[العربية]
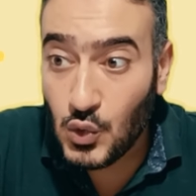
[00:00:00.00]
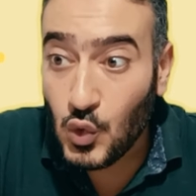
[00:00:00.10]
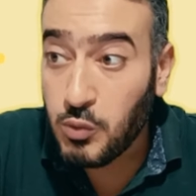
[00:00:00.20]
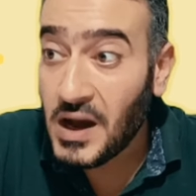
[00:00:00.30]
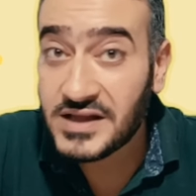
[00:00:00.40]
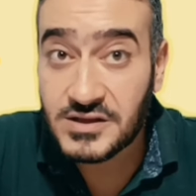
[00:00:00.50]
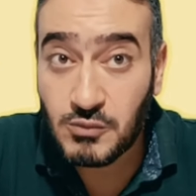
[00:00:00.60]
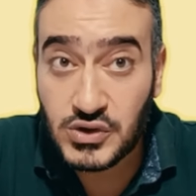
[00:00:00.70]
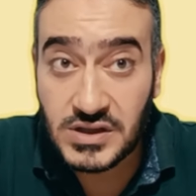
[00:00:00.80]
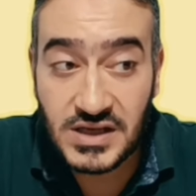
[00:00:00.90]
وبعد
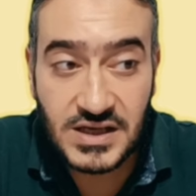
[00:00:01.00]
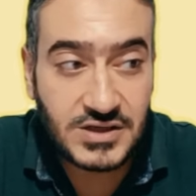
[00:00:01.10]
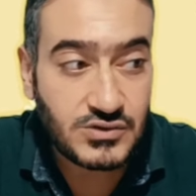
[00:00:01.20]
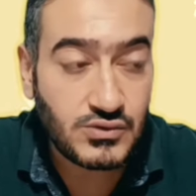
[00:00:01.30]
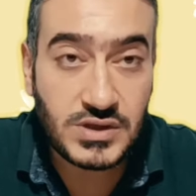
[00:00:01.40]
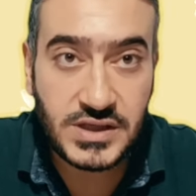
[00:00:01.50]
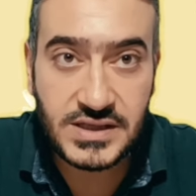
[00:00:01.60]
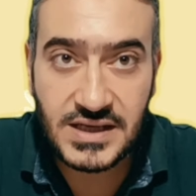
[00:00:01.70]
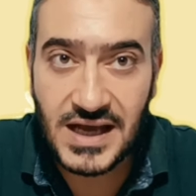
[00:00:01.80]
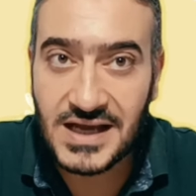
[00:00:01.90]
مدة تقولي ايه
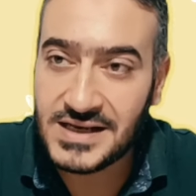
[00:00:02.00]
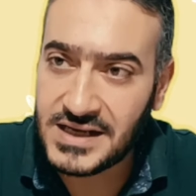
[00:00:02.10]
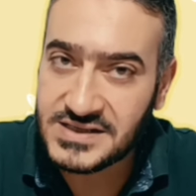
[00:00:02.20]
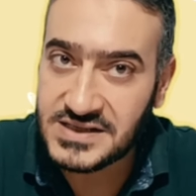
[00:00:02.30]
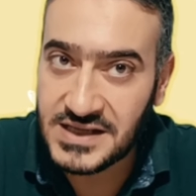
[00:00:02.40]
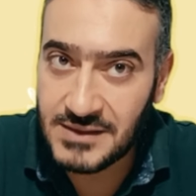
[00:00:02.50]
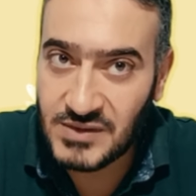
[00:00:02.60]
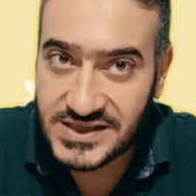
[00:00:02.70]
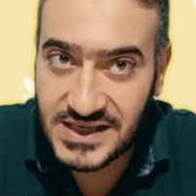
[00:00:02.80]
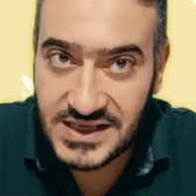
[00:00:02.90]
ده احنا عايزين
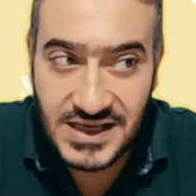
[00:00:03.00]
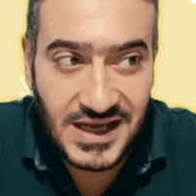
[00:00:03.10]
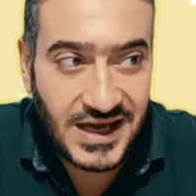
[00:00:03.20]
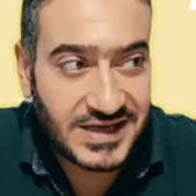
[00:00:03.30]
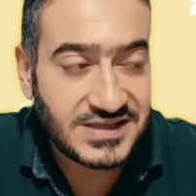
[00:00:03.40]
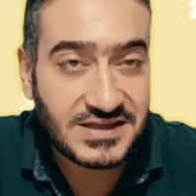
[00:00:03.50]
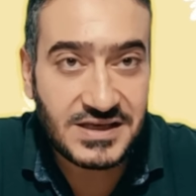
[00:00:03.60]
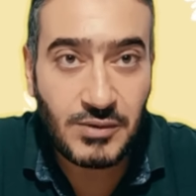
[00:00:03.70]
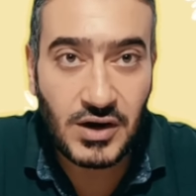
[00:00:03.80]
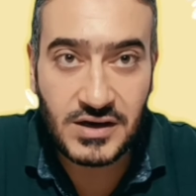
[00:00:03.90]
نحمل تاني عايزين
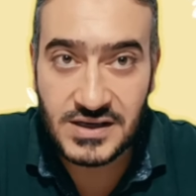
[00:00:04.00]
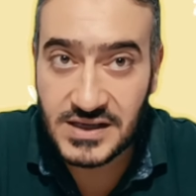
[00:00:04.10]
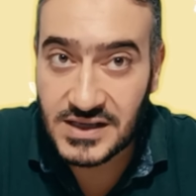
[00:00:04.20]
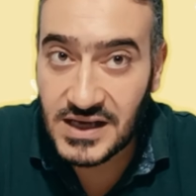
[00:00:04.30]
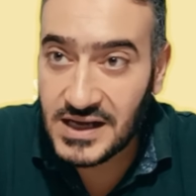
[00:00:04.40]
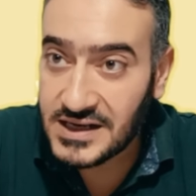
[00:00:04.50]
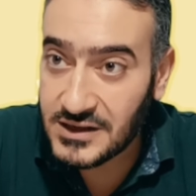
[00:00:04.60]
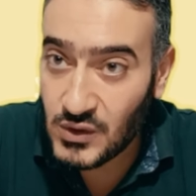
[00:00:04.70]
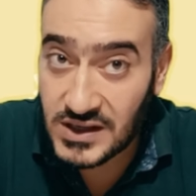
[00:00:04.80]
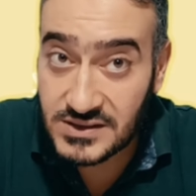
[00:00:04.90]
نجيب اخ الايه
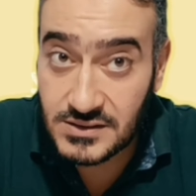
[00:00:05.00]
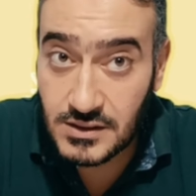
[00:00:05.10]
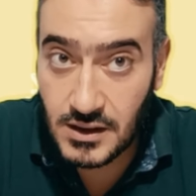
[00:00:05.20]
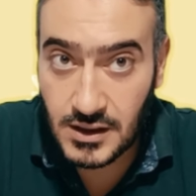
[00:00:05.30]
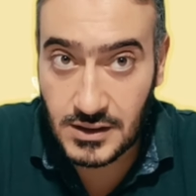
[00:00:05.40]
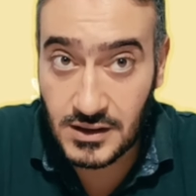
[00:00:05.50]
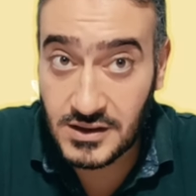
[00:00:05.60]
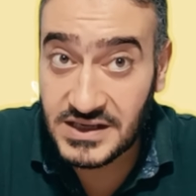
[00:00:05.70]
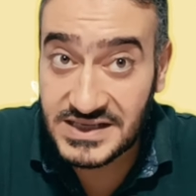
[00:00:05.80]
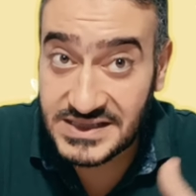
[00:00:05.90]
للولد الله
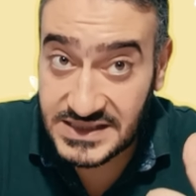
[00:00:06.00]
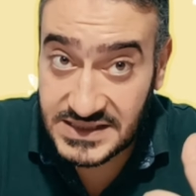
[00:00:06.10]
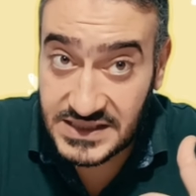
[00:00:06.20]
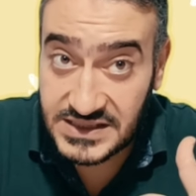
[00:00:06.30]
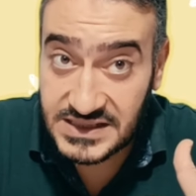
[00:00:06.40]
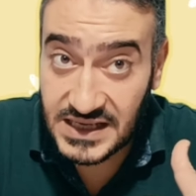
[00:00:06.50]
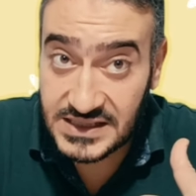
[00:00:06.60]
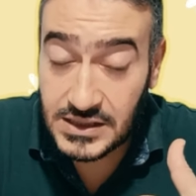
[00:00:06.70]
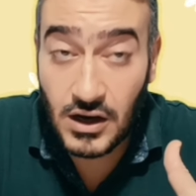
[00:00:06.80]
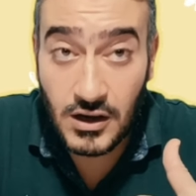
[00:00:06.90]
انت نسيتي الساعة
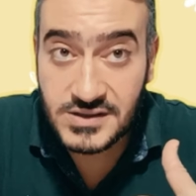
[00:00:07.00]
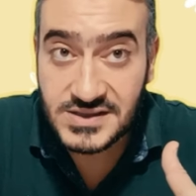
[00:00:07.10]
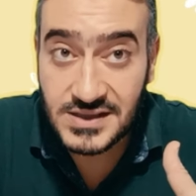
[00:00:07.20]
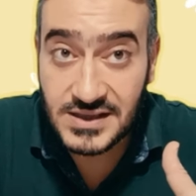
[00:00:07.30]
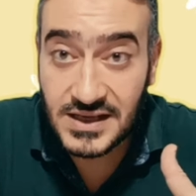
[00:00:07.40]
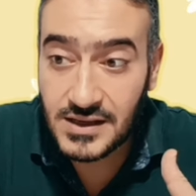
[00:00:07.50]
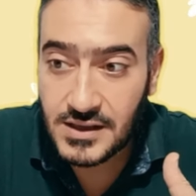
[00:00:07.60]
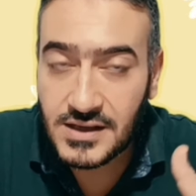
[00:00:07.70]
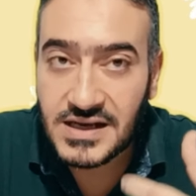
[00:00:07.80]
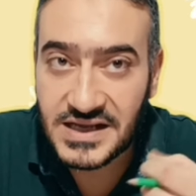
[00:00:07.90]
دي اه نسيتها
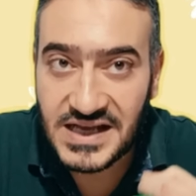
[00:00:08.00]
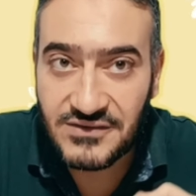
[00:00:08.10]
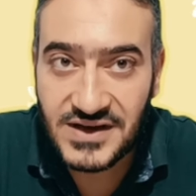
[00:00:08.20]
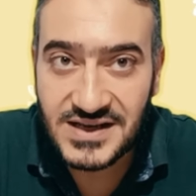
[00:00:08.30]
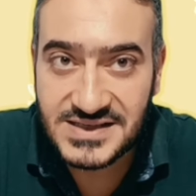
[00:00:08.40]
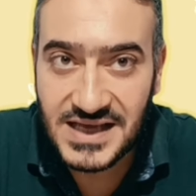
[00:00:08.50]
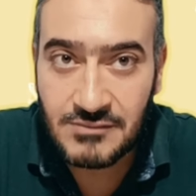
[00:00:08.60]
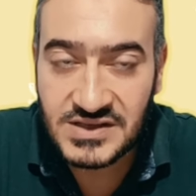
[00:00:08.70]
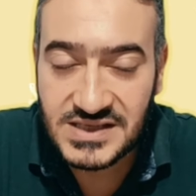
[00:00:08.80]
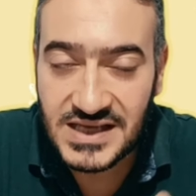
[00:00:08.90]
لانها فعلا ساعة
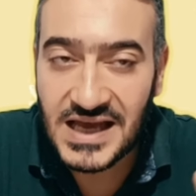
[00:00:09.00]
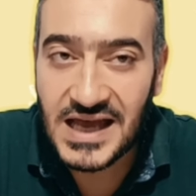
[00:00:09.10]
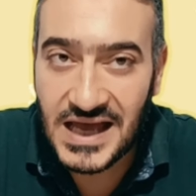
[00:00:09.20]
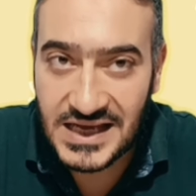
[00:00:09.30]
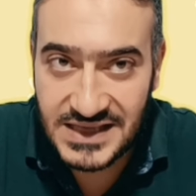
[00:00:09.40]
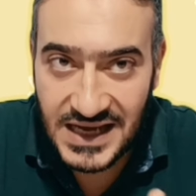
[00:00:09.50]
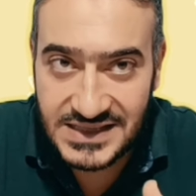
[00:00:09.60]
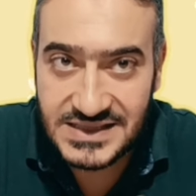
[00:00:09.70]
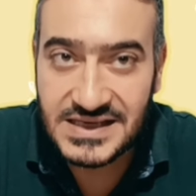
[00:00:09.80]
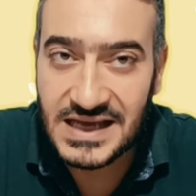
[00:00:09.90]
منسية
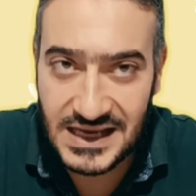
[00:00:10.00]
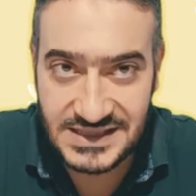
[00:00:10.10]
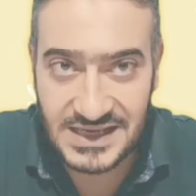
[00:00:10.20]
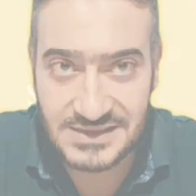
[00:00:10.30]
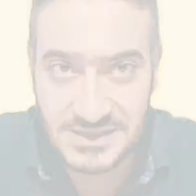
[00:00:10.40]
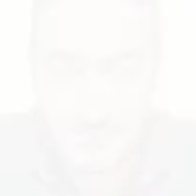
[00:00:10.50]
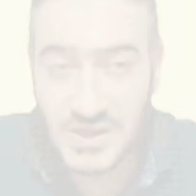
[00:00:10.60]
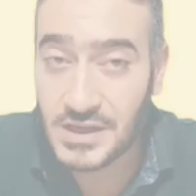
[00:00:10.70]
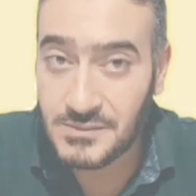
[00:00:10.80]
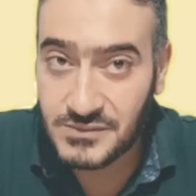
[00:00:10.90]
هتعدي هتعدي
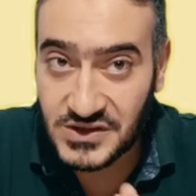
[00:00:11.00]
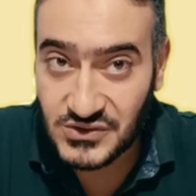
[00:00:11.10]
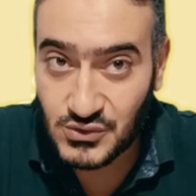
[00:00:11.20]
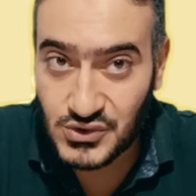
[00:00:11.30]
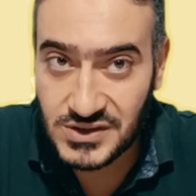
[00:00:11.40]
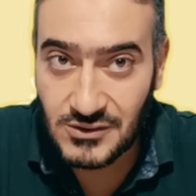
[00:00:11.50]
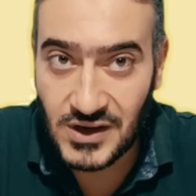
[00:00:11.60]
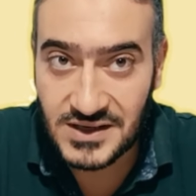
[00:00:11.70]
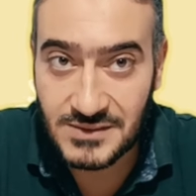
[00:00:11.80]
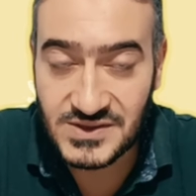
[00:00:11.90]
تنسوش صلوا
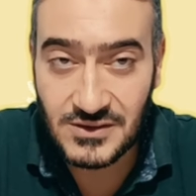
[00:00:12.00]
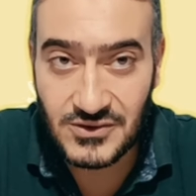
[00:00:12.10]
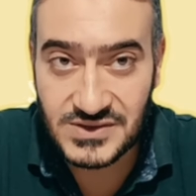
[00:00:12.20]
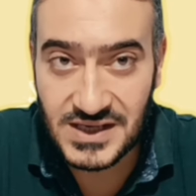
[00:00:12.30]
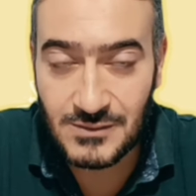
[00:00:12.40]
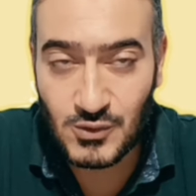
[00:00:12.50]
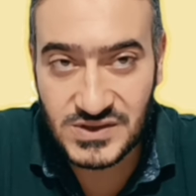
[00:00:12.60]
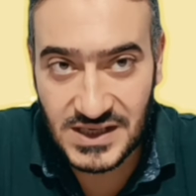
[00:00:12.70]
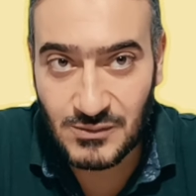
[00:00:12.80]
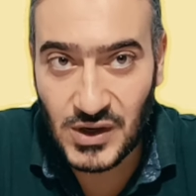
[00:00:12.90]
على النبي صلى الله عليه وسلم
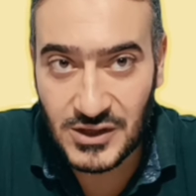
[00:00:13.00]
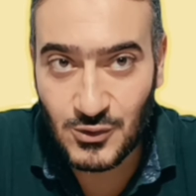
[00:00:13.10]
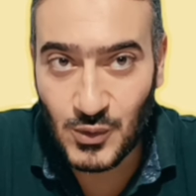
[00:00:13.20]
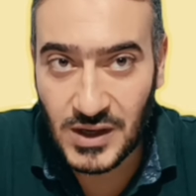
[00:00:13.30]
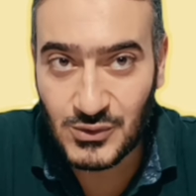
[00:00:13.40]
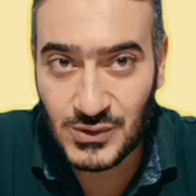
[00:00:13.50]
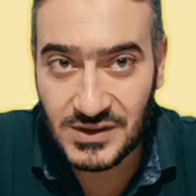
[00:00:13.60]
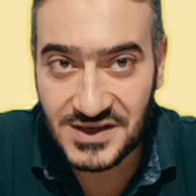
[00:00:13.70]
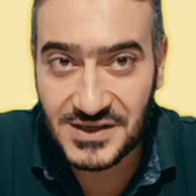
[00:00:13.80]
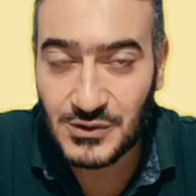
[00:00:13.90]
والسلام عليكم ورحمة
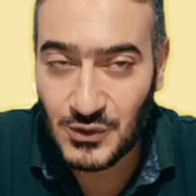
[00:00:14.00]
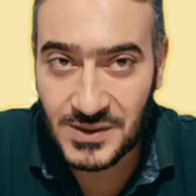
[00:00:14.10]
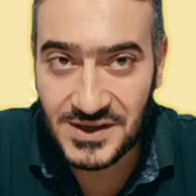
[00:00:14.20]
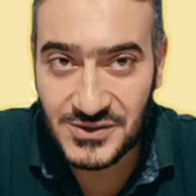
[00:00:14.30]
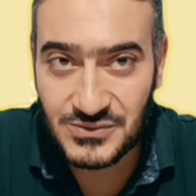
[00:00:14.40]
الله وبركاته